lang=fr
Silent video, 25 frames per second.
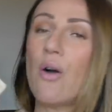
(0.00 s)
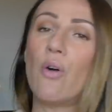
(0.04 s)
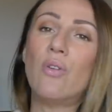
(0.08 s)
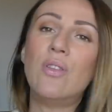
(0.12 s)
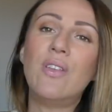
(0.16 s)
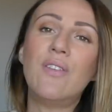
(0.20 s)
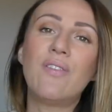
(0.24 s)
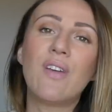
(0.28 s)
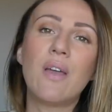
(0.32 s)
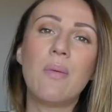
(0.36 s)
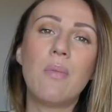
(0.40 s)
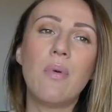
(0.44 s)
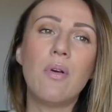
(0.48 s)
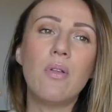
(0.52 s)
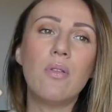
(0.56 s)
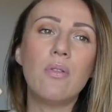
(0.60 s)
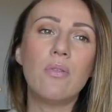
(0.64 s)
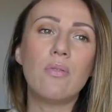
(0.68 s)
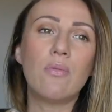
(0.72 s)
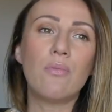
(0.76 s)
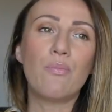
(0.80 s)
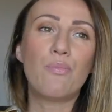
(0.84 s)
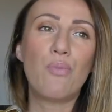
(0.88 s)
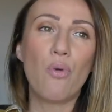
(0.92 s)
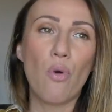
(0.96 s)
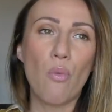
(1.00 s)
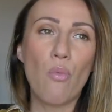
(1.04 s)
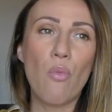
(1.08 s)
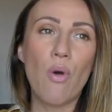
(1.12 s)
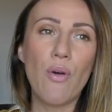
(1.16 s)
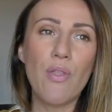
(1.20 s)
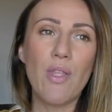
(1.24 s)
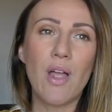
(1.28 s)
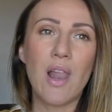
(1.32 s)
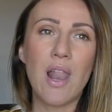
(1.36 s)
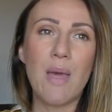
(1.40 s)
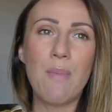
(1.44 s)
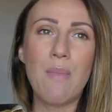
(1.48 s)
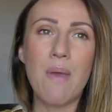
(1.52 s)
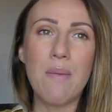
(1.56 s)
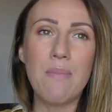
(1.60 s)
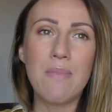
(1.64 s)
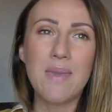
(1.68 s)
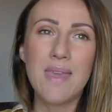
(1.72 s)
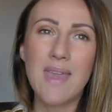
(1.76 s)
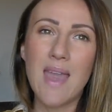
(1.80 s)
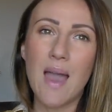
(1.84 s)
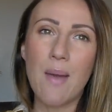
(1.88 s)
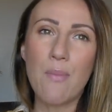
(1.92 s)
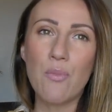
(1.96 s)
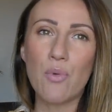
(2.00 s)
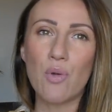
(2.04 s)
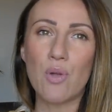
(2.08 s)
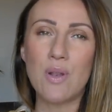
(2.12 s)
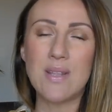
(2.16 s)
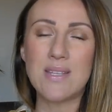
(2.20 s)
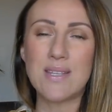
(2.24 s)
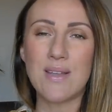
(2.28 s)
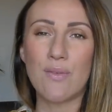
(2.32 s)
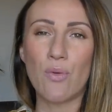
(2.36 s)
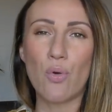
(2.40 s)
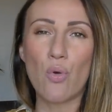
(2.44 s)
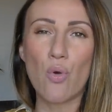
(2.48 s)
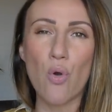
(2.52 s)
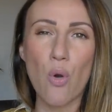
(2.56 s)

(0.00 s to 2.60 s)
on est vraiment, pour moi, dans la même gamme que les savons